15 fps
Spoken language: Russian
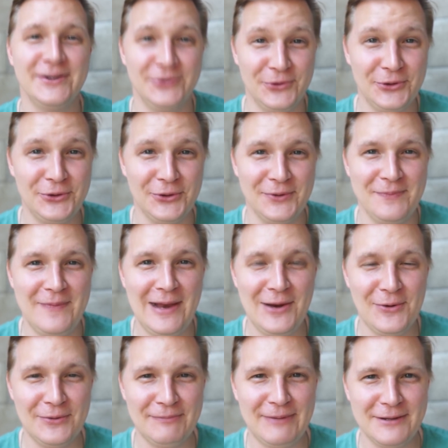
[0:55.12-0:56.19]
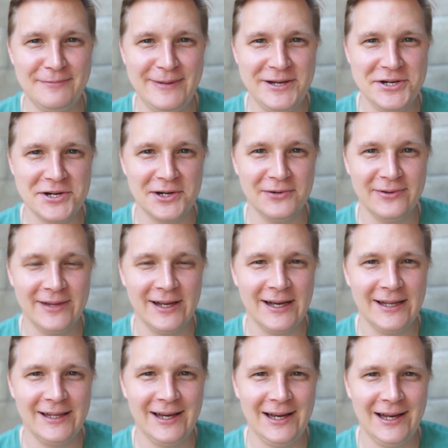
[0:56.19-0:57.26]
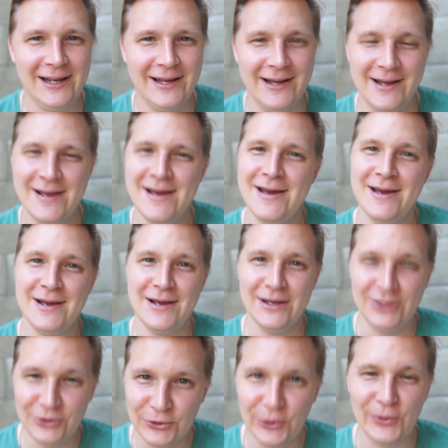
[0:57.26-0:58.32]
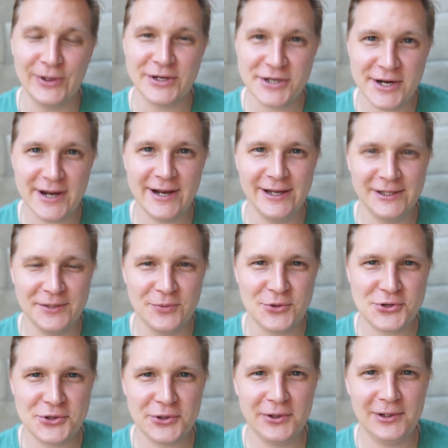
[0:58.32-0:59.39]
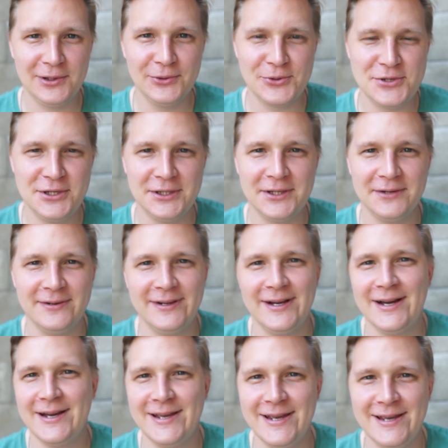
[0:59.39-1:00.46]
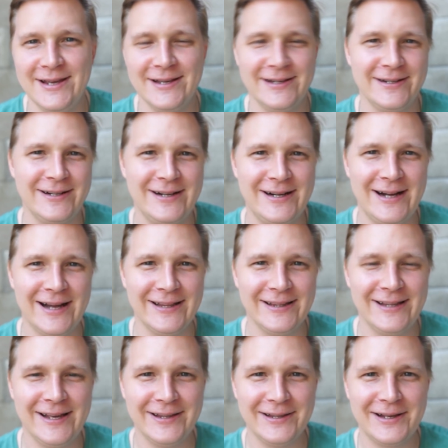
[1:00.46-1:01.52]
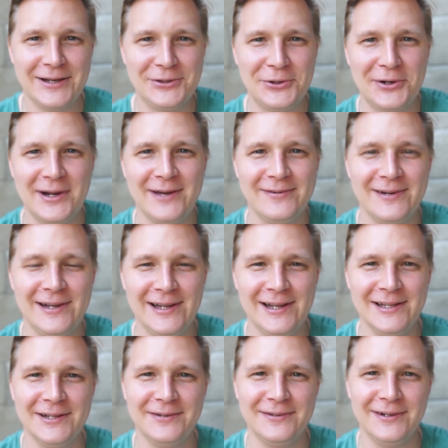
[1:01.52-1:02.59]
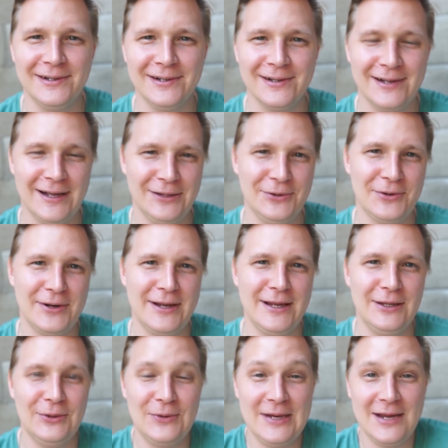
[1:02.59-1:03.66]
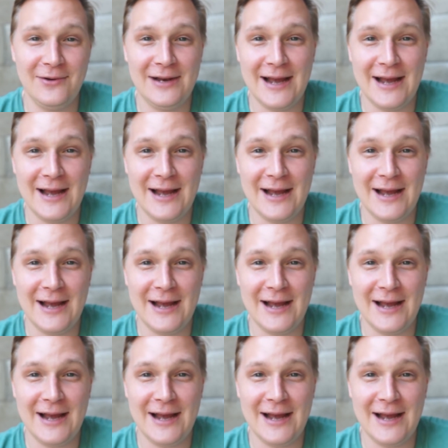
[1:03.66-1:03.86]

Российский блогер Дмитрий Иванов, более известный как Камикадзе Дед, 26 мая 2017 года выложил на